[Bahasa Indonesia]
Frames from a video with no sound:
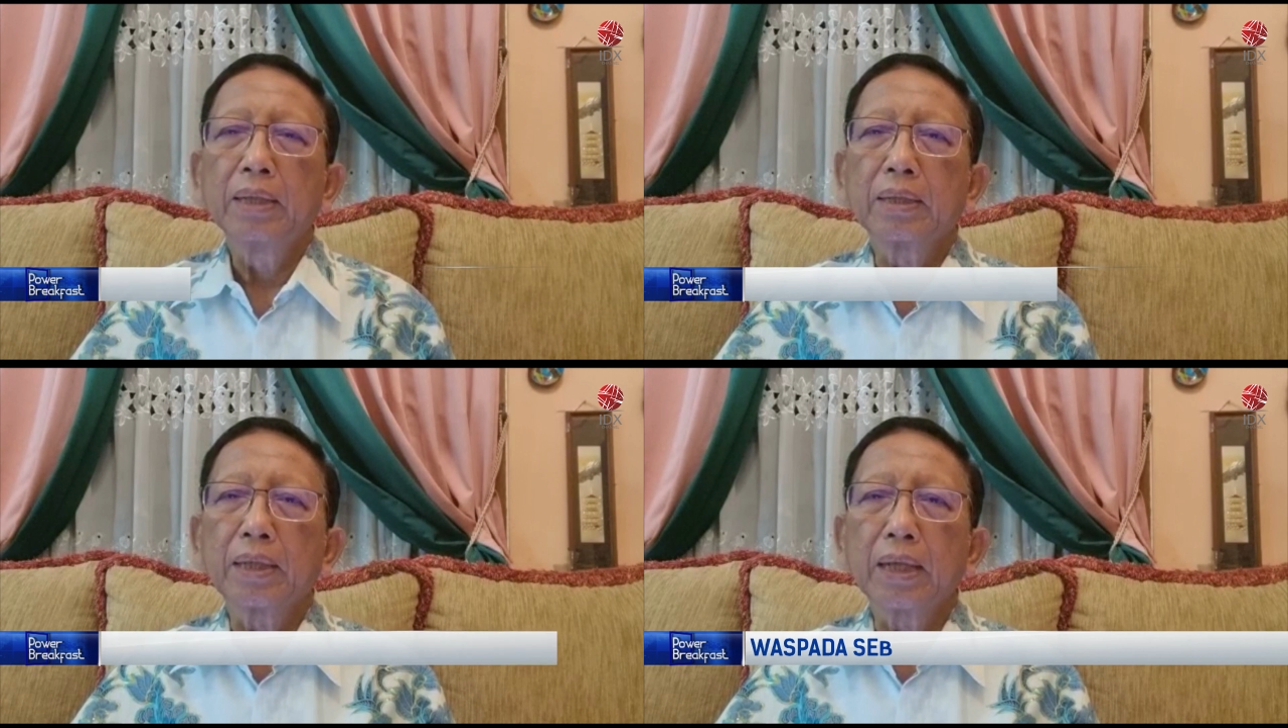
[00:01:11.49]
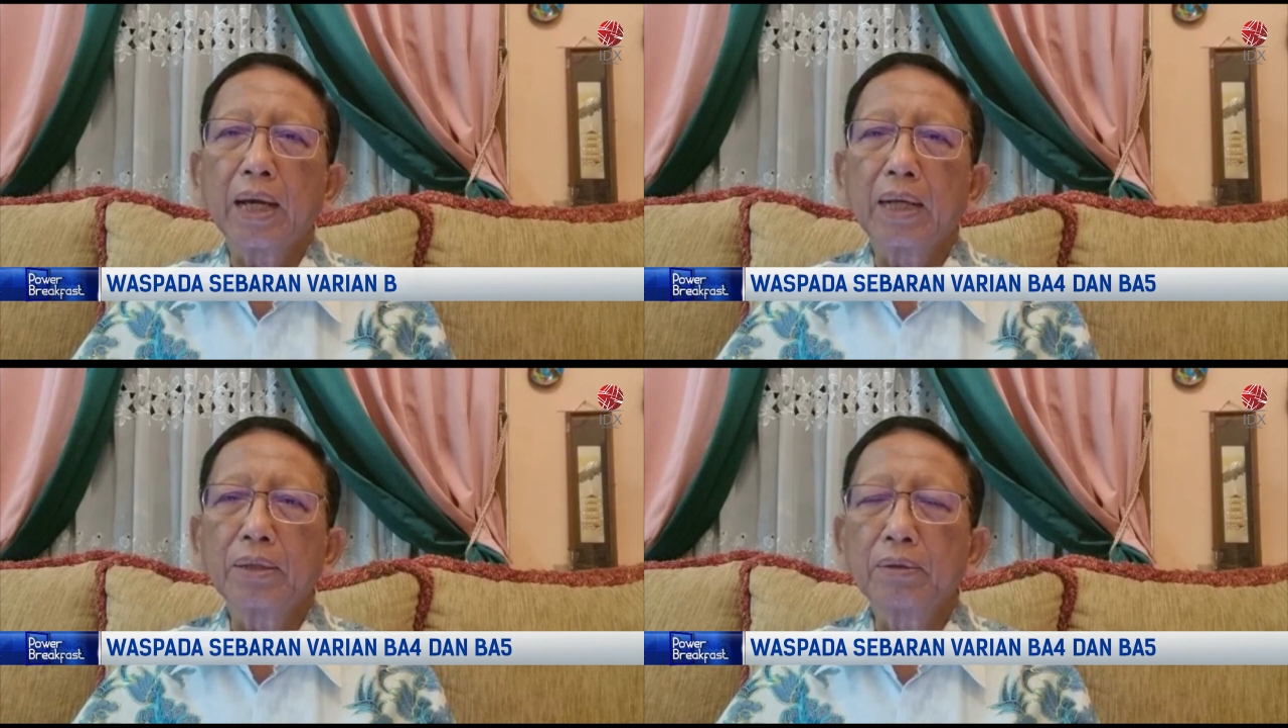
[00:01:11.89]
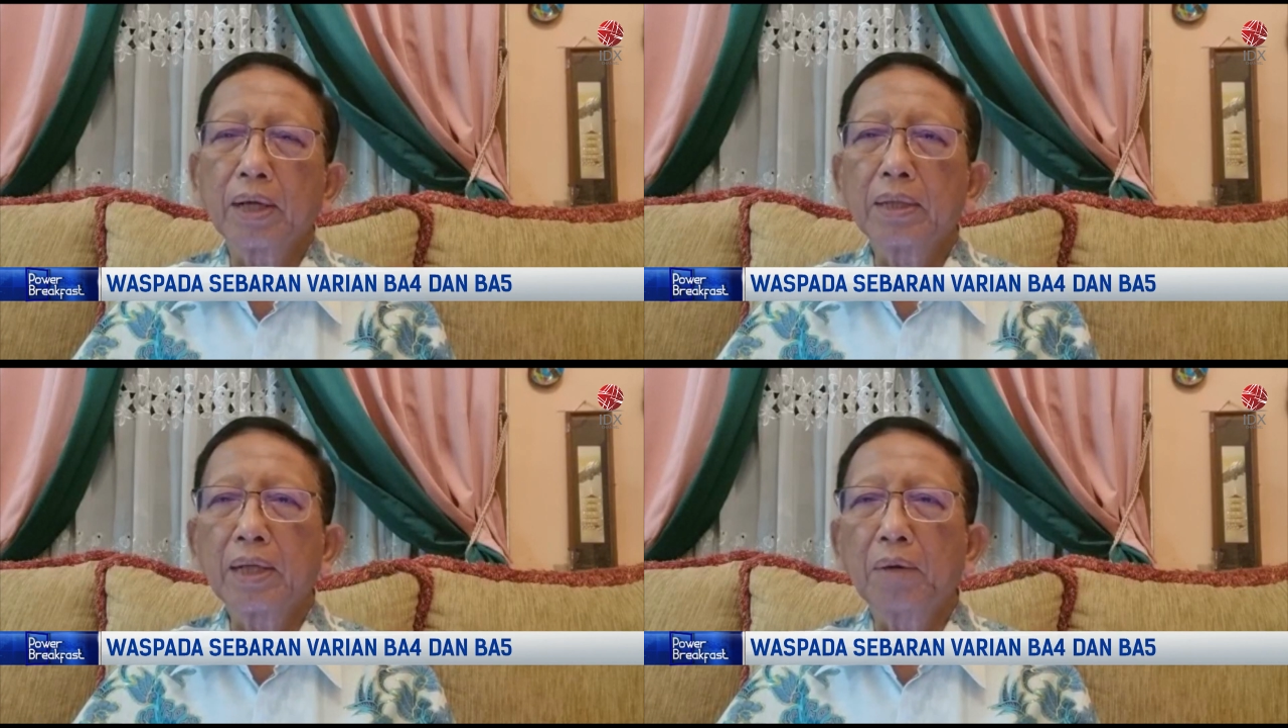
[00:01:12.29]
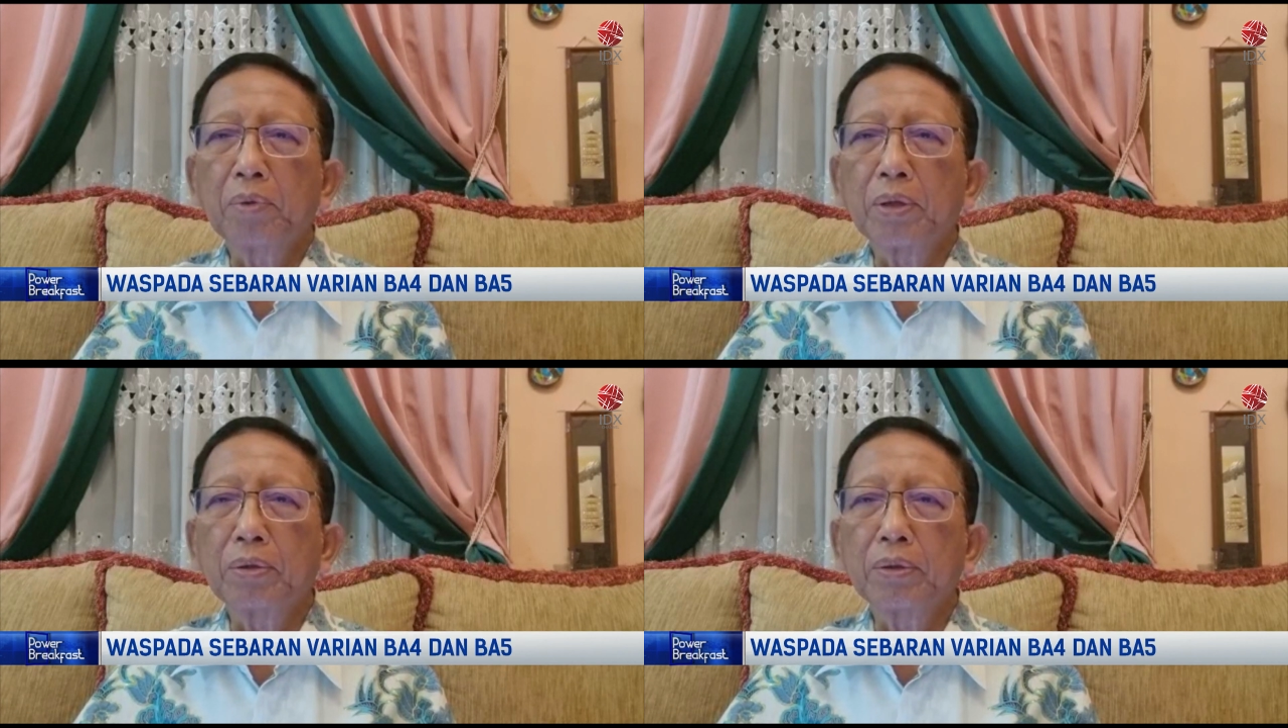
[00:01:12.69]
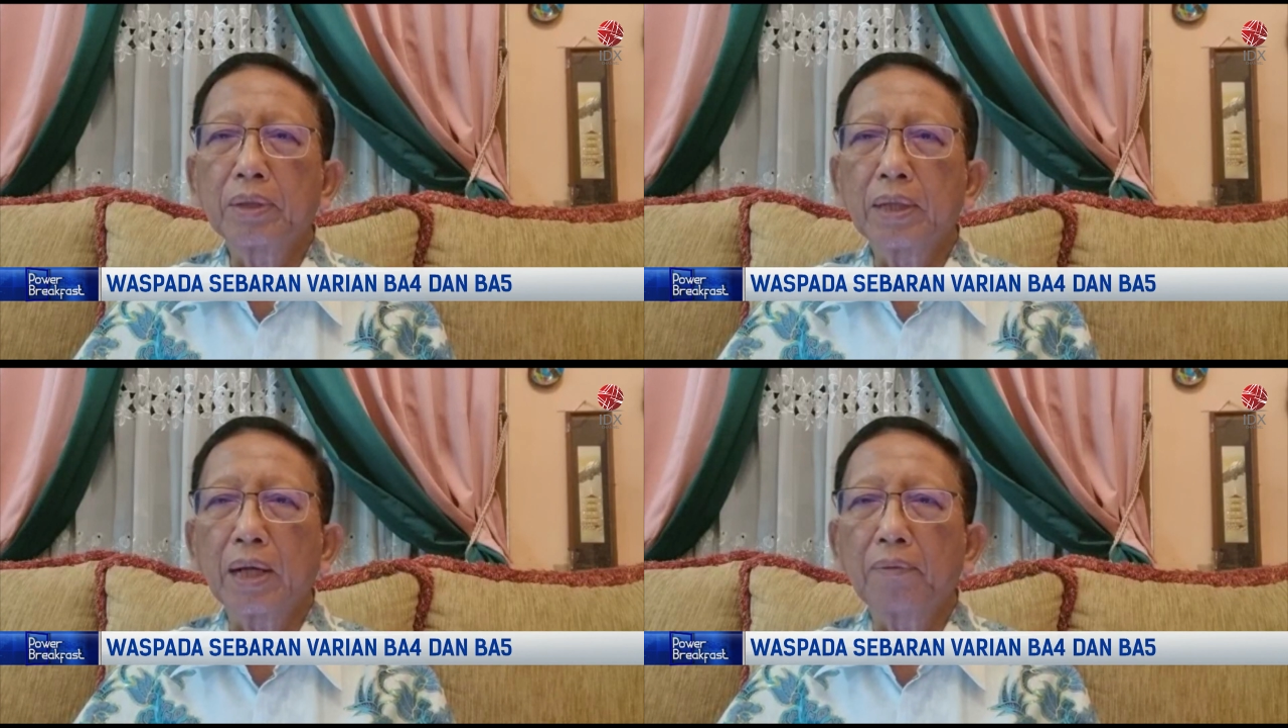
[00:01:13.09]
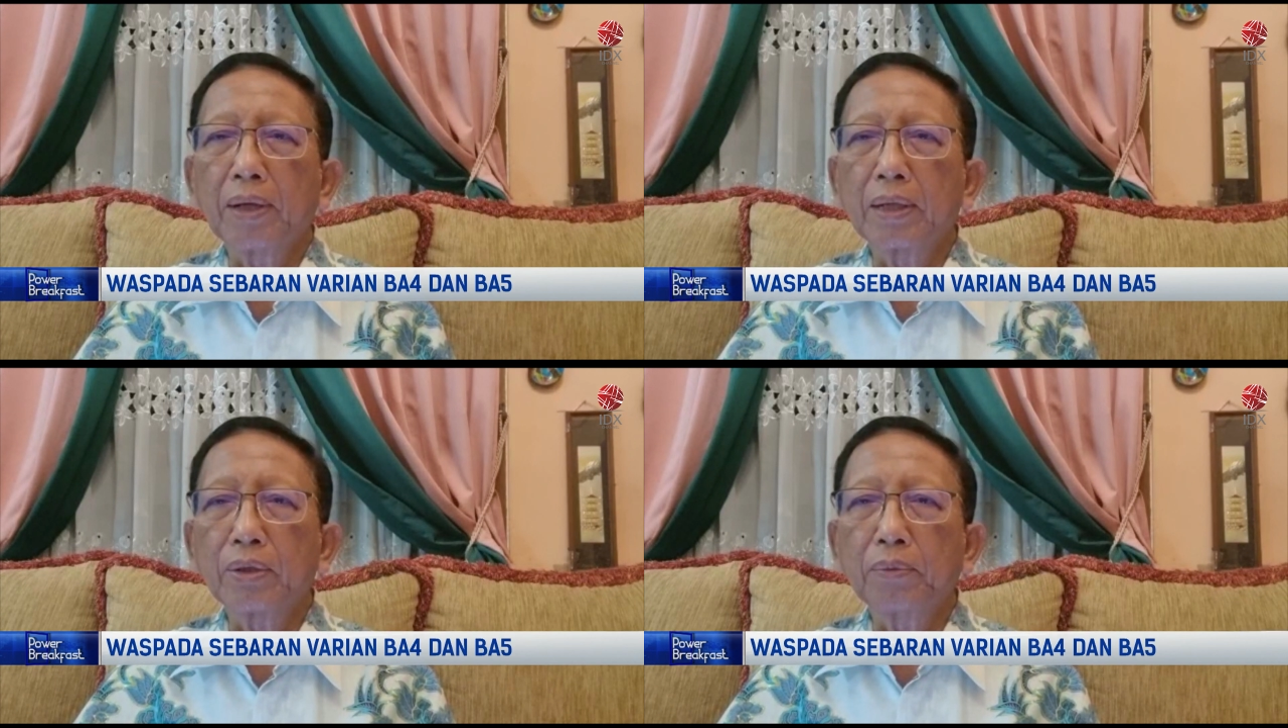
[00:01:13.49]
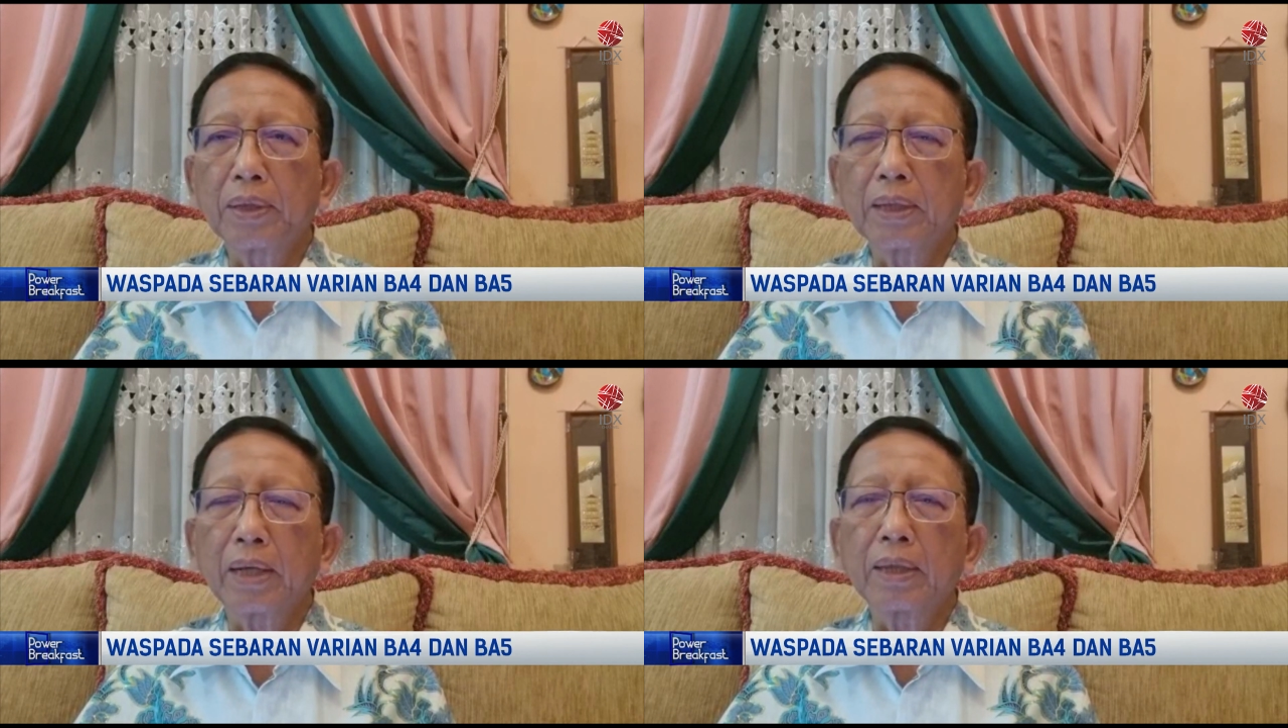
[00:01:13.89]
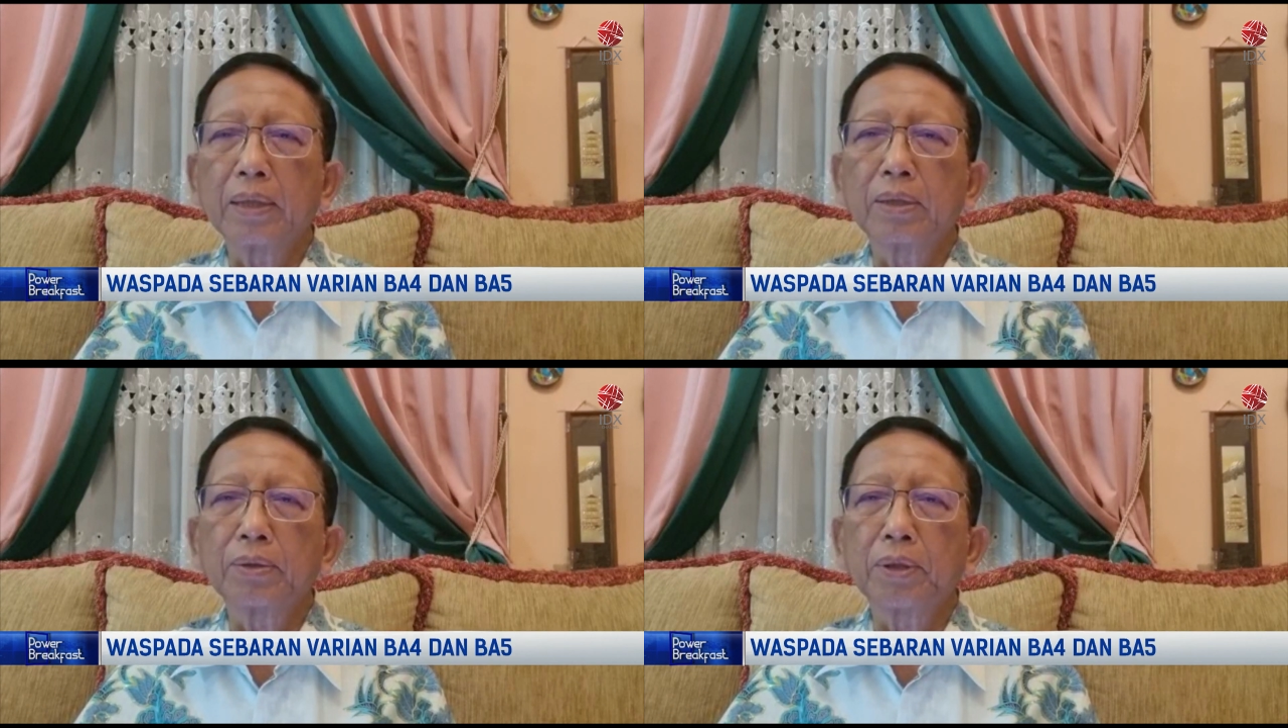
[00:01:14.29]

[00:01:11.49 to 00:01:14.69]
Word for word: Seringkali juga tidak perlu dirawat di rumah sakit,